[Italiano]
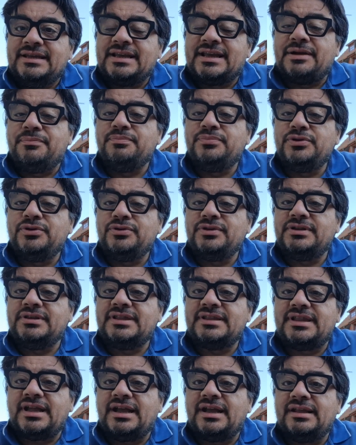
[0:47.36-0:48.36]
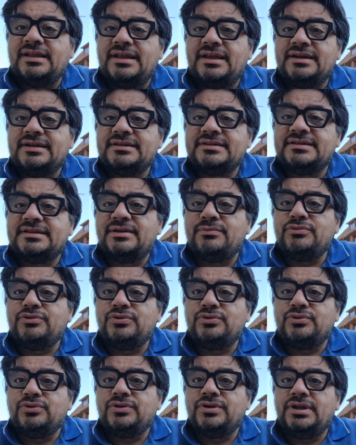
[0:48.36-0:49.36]
i campioni d'Italia siamo
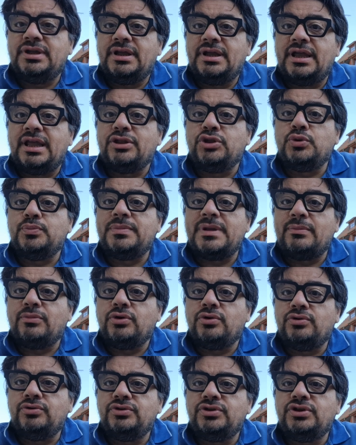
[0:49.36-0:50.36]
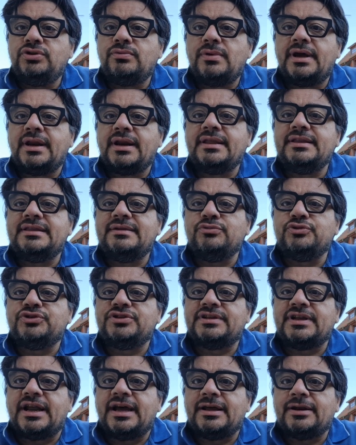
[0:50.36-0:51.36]
noi e dobbiamo continuare a
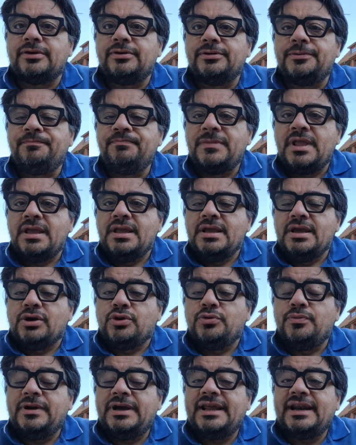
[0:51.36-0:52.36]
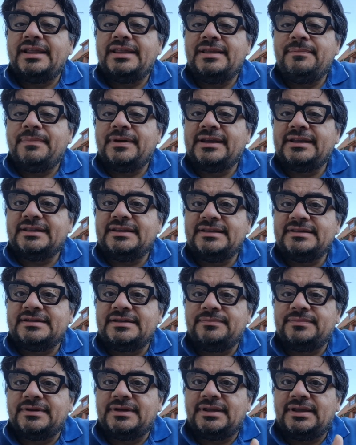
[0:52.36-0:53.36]
dimostrarlo. Con grande
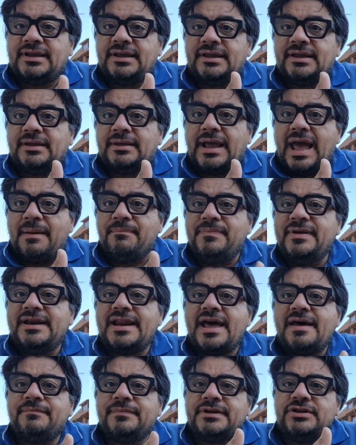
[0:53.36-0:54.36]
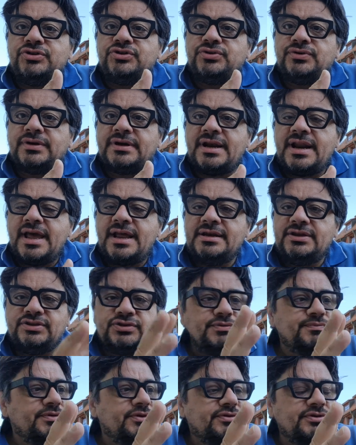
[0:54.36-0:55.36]
pacatezza perché appena apri i giornali
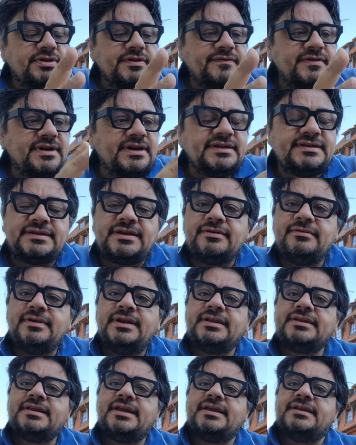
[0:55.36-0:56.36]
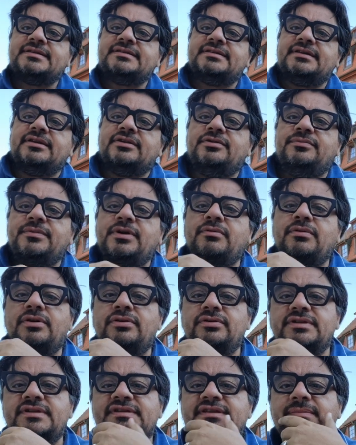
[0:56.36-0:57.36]
subito ti viene il sangue alla testa, come
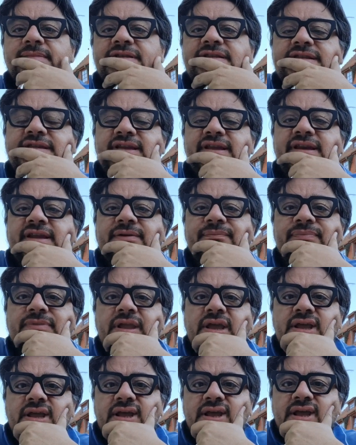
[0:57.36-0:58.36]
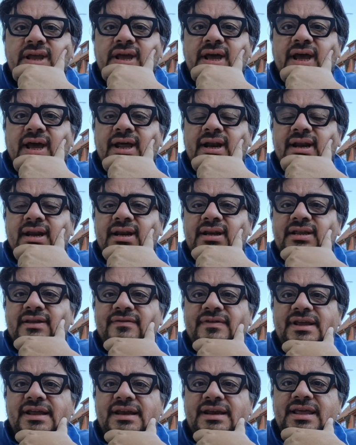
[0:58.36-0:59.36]
quello di stamattina.
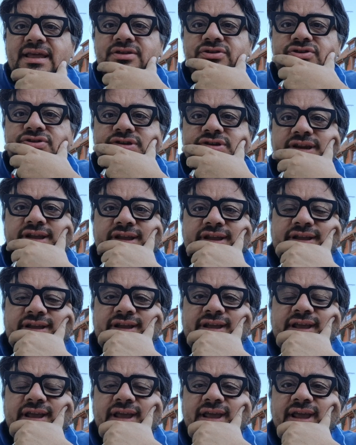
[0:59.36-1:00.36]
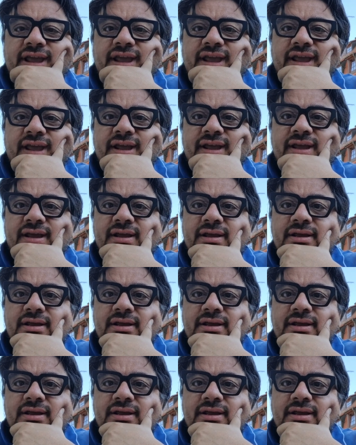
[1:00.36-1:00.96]
Arrivi a leggere che